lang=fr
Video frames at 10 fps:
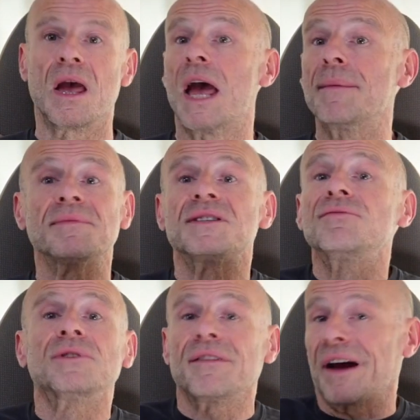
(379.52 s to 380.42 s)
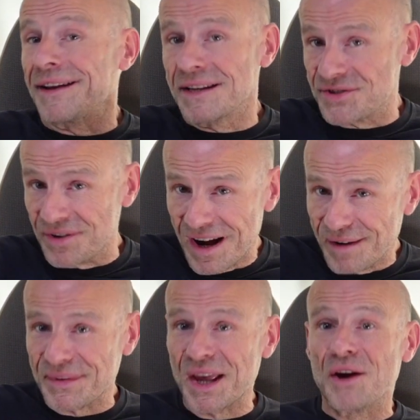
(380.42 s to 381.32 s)
Et même si vous n'avez rien de cela,
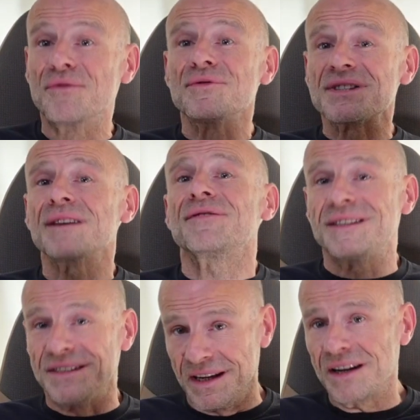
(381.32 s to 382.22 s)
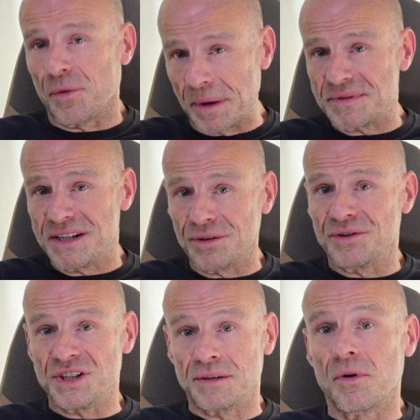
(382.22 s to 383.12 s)
vous serez fatigué quand même
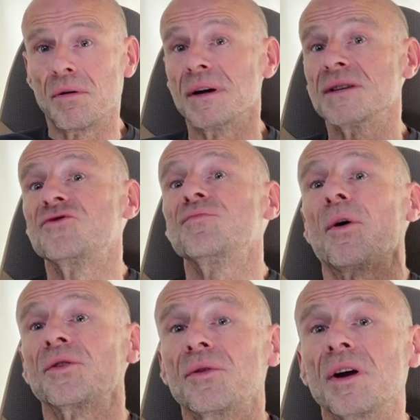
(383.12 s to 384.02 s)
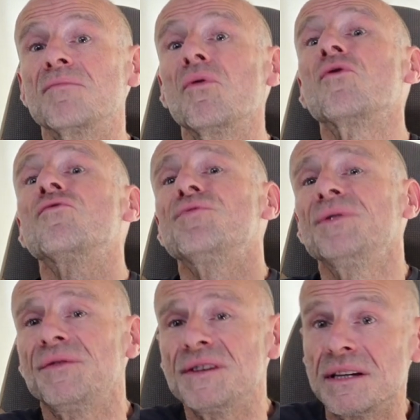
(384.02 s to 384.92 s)
psychologiquement et supporterez beaucoup plus
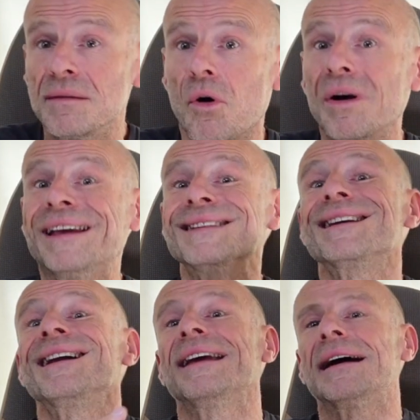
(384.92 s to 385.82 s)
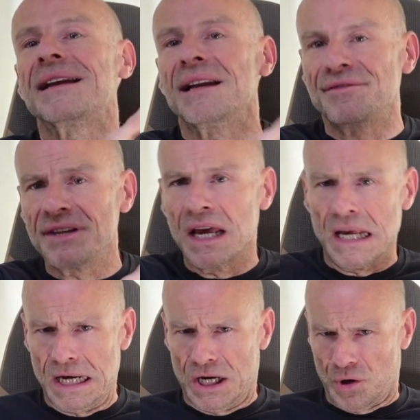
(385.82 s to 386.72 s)
difficilement les aléas de la vie,
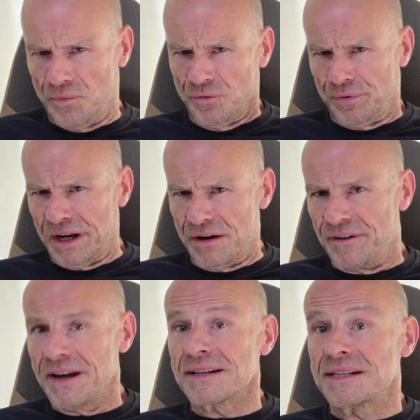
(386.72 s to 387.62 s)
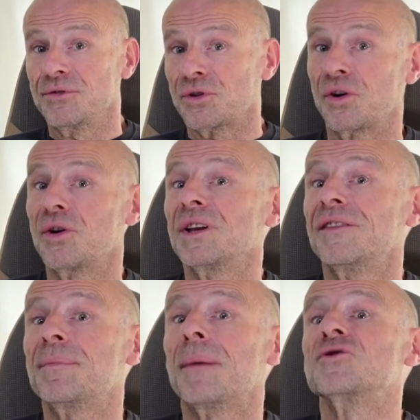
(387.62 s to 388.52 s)
comme vous pourriez le faire si votre corps
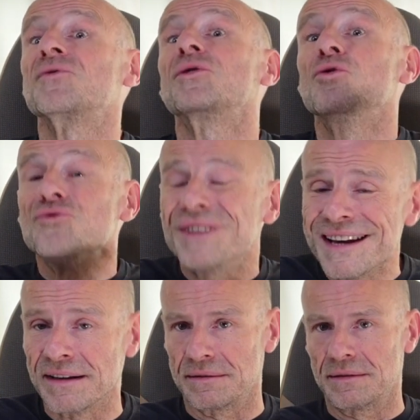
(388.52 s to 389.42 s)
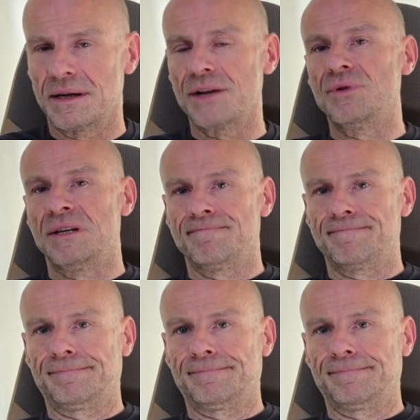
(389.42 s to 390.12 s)
n'avait pas besoin de lutter la nuit.